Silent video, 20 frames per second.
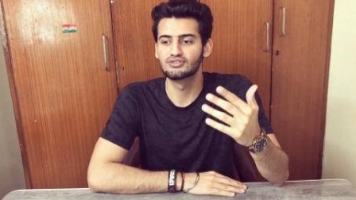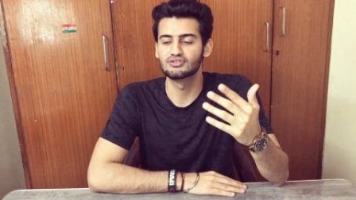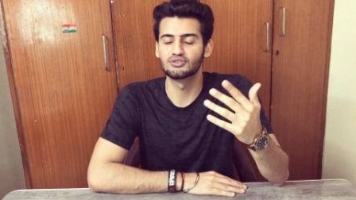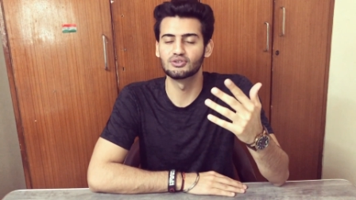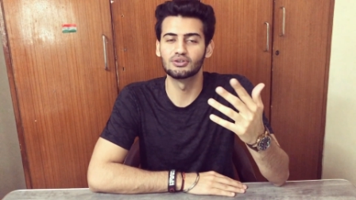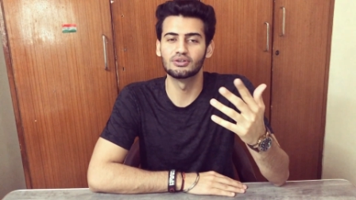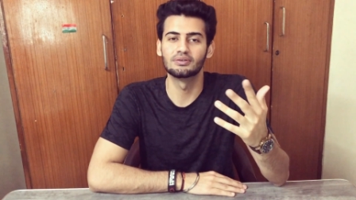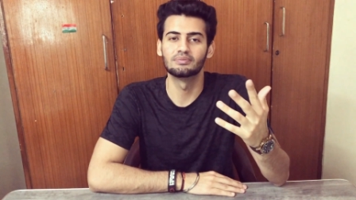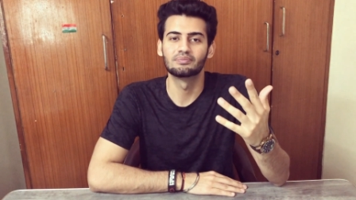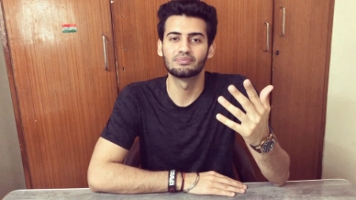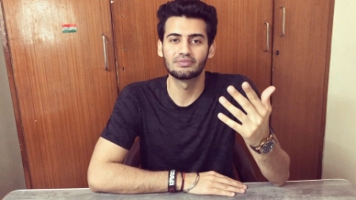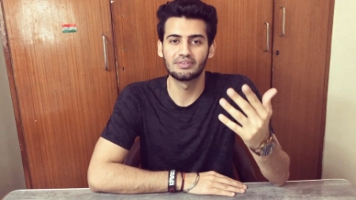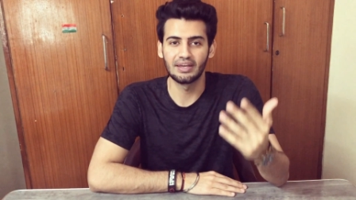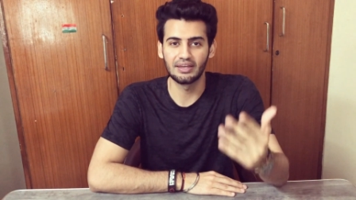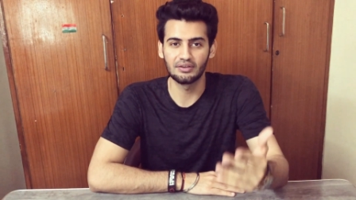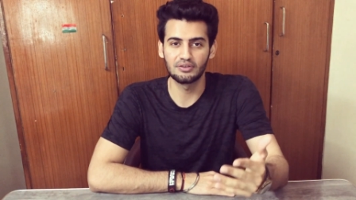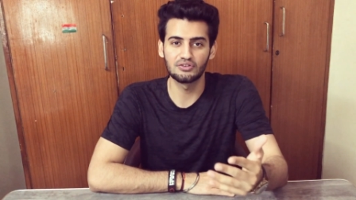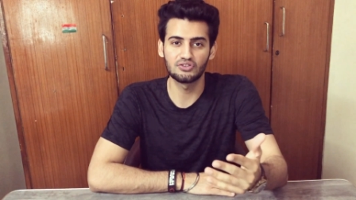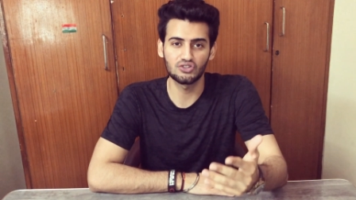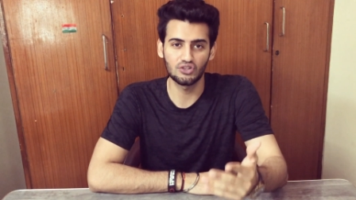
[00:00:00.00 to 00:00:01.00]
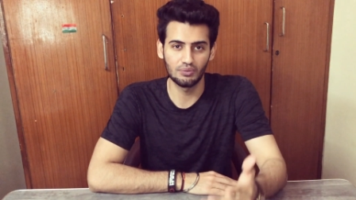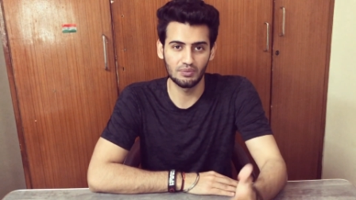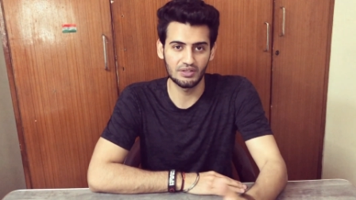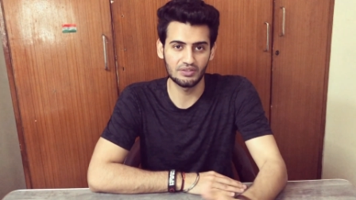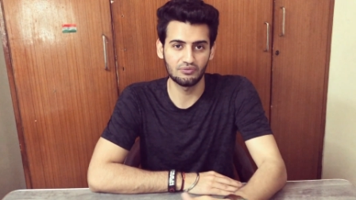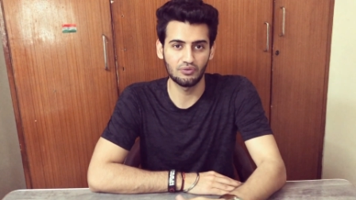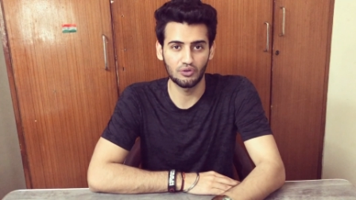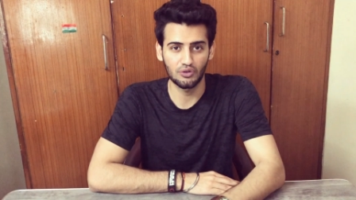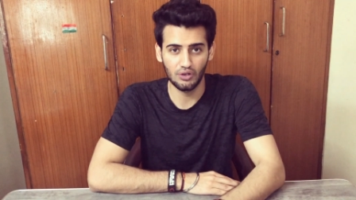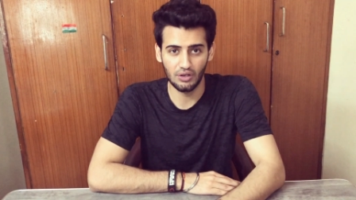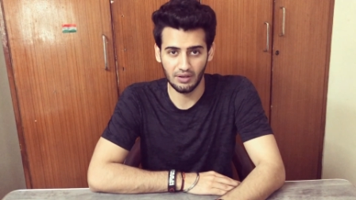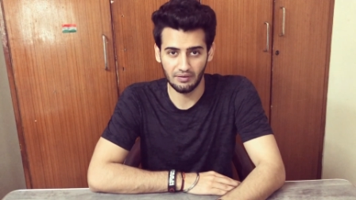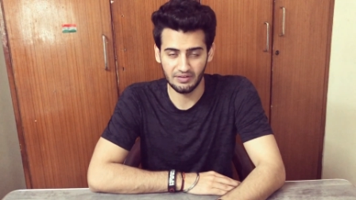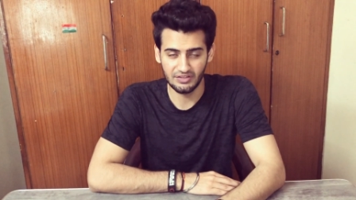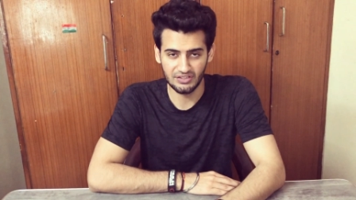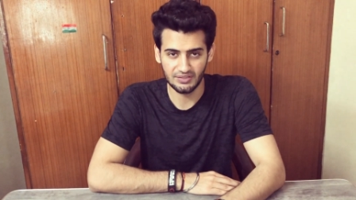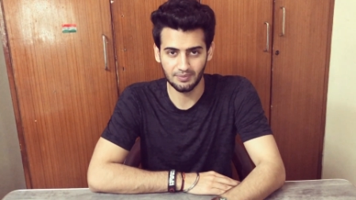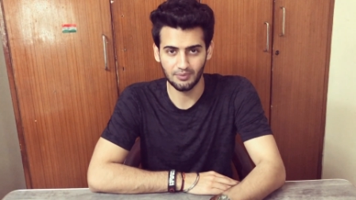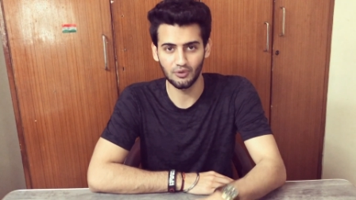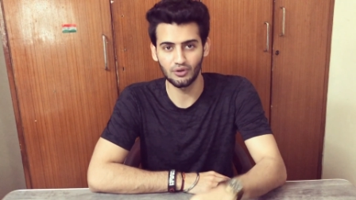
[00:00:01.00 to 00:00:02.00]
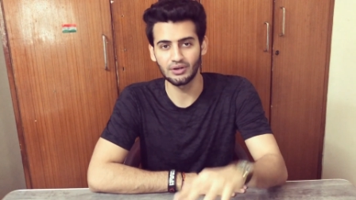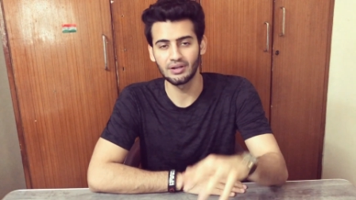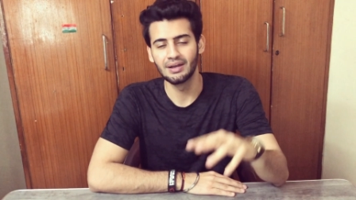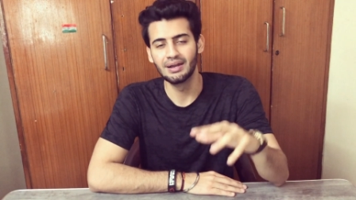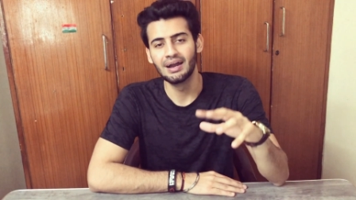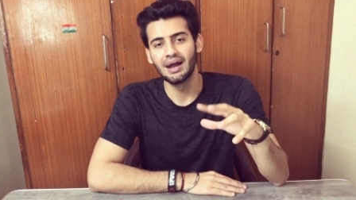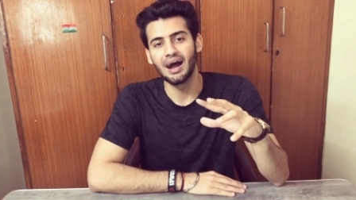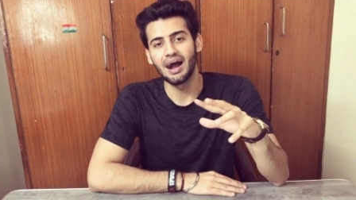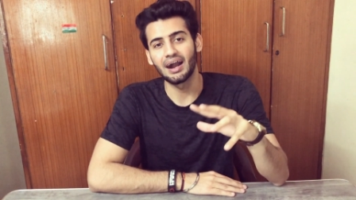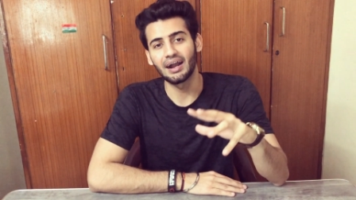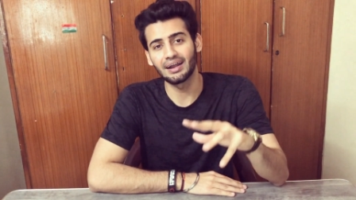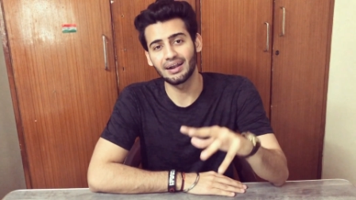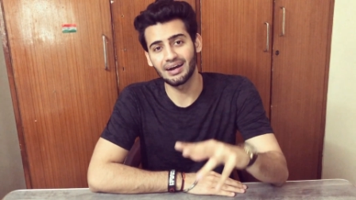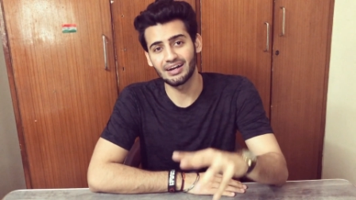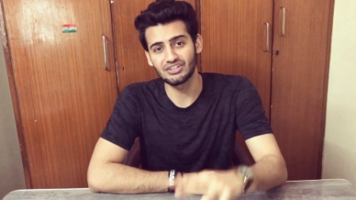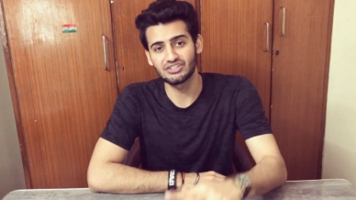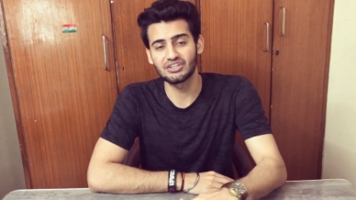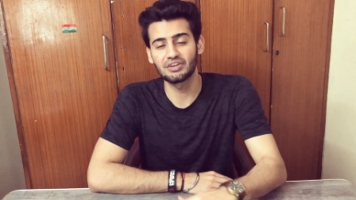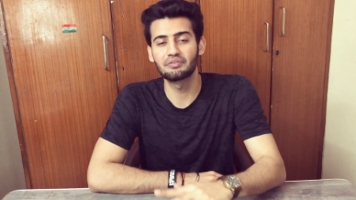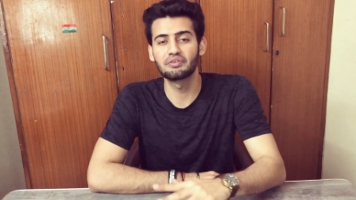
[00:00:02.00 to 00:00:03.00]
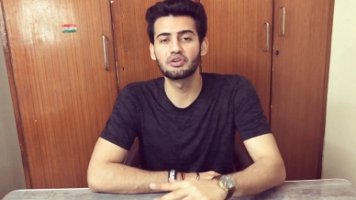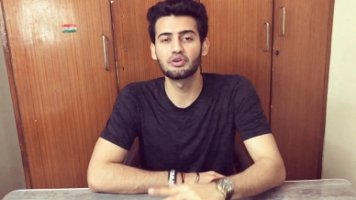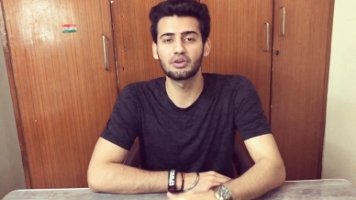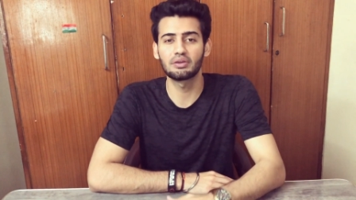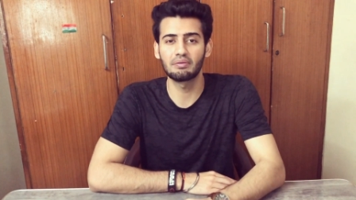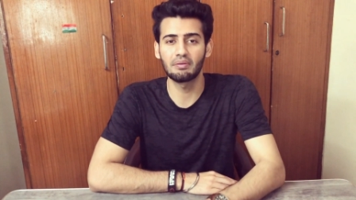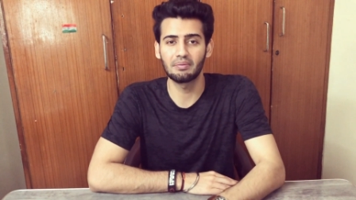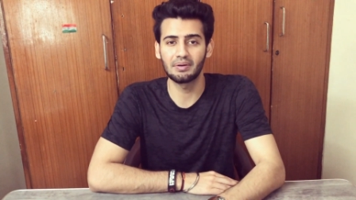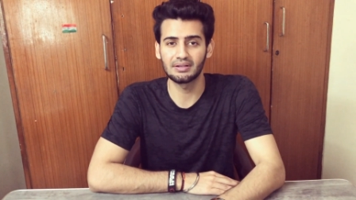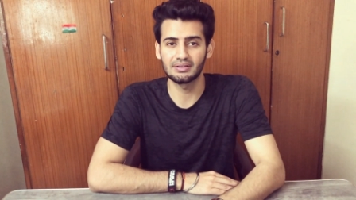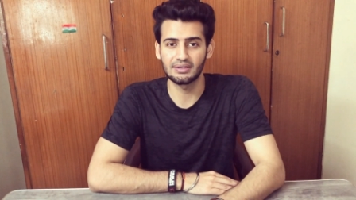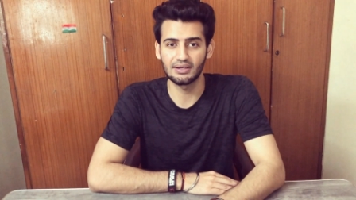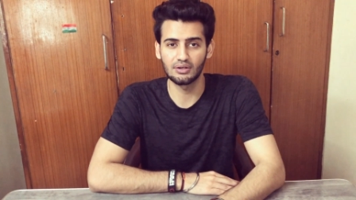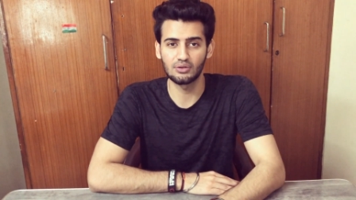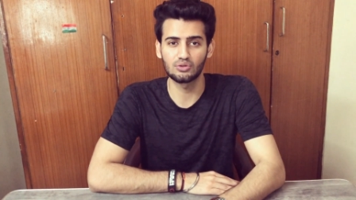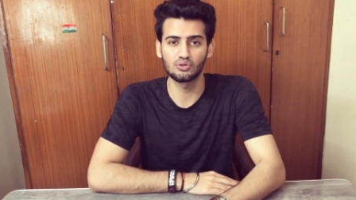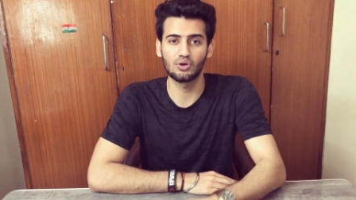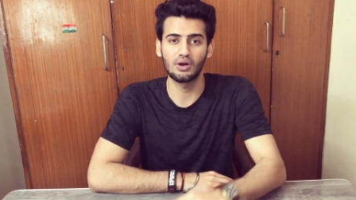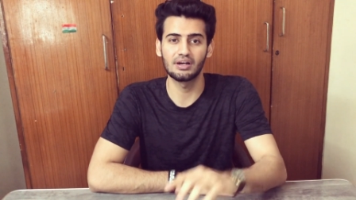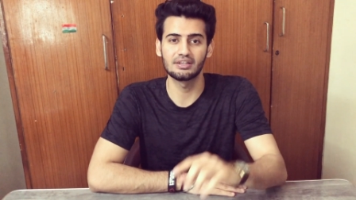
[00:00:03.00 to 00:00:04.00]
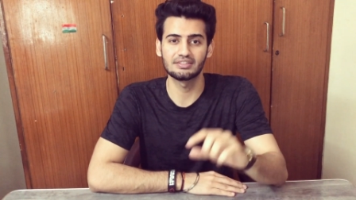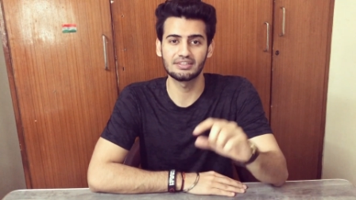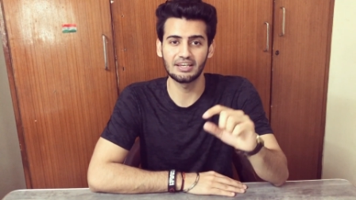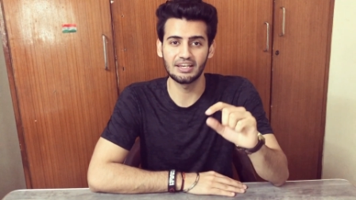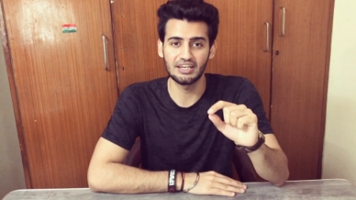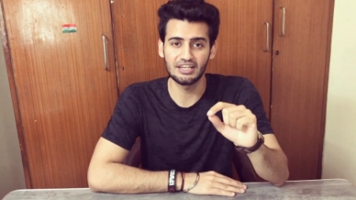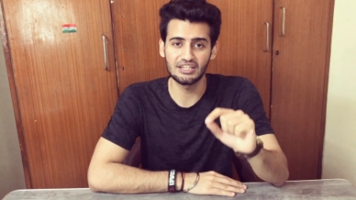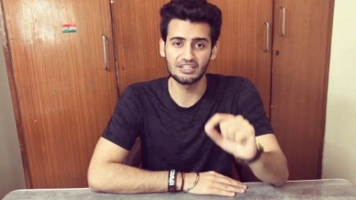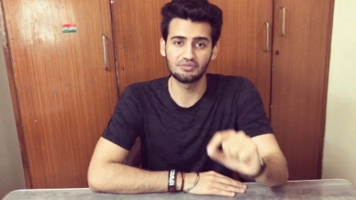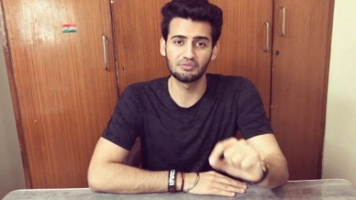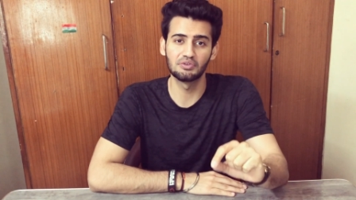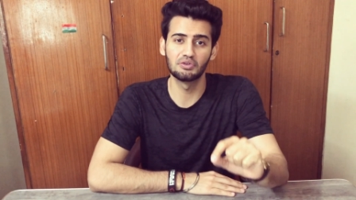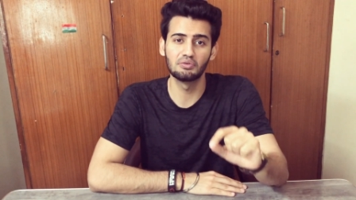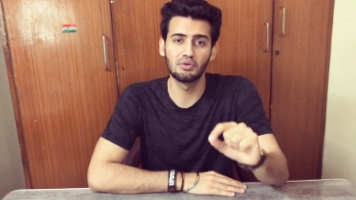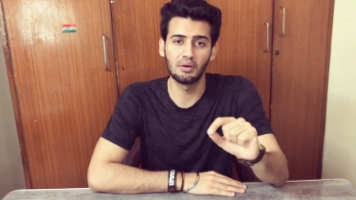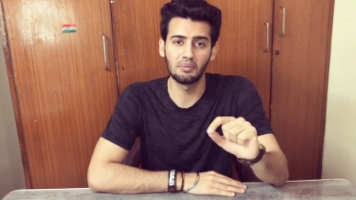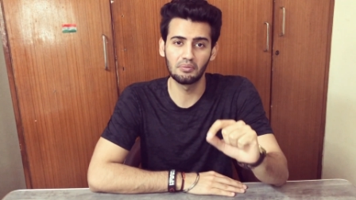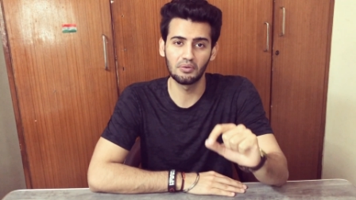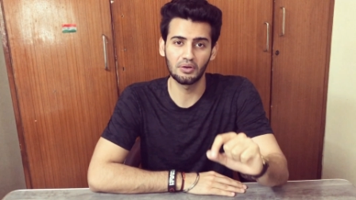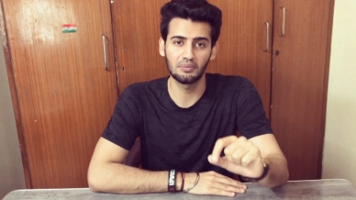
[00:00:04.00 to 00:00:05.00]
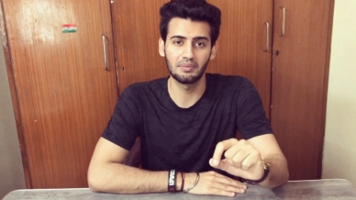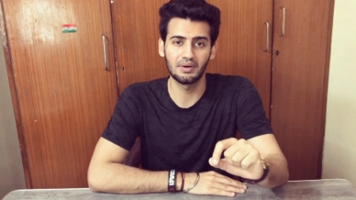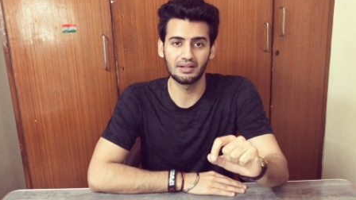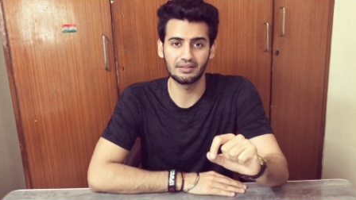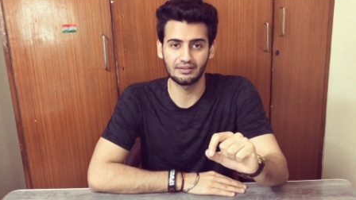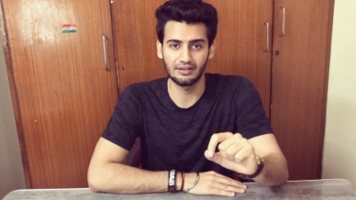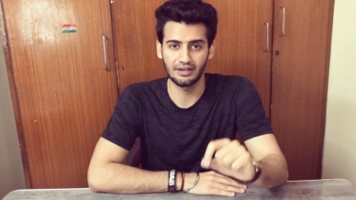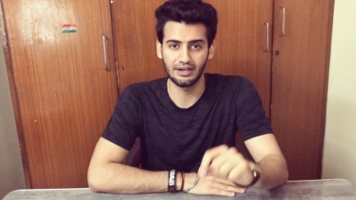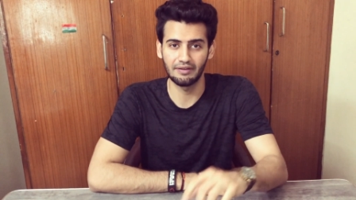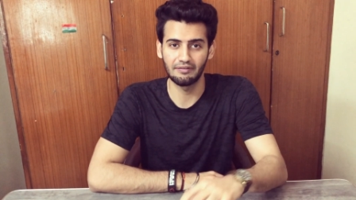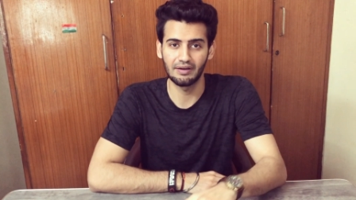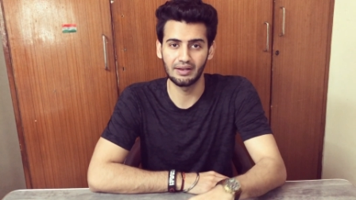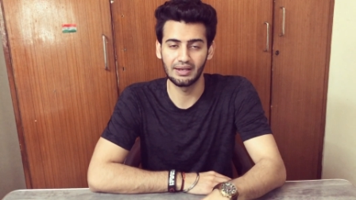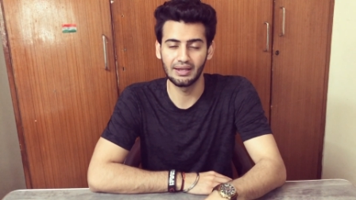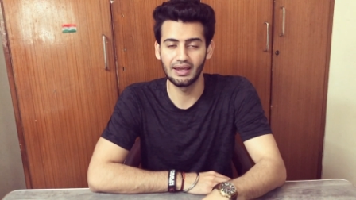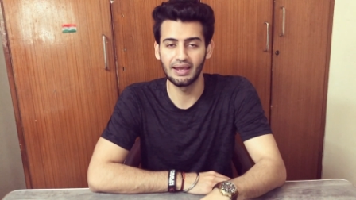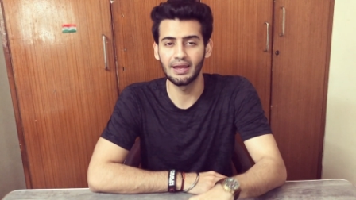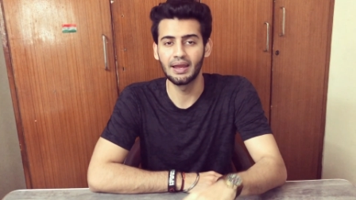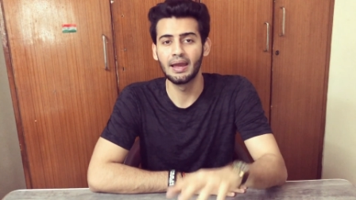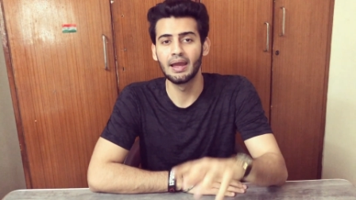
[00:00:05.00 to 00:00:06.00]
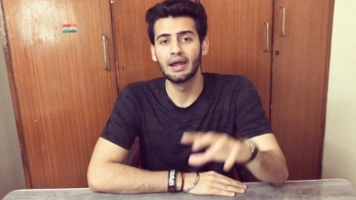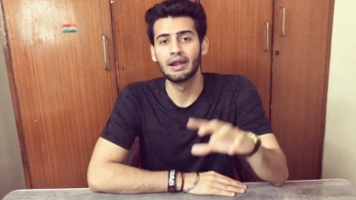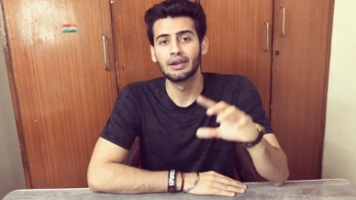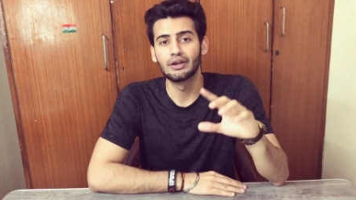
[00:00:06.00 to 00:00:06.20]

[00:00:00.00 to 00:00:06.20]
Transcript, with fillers: सो थैंक यू सो मच फॉर योर लव एंड सपोर्ट अगर आज के वीडियो की मैं बात करूँ तो आज के इस वीडियो में हम लोग बात करने वाले हैं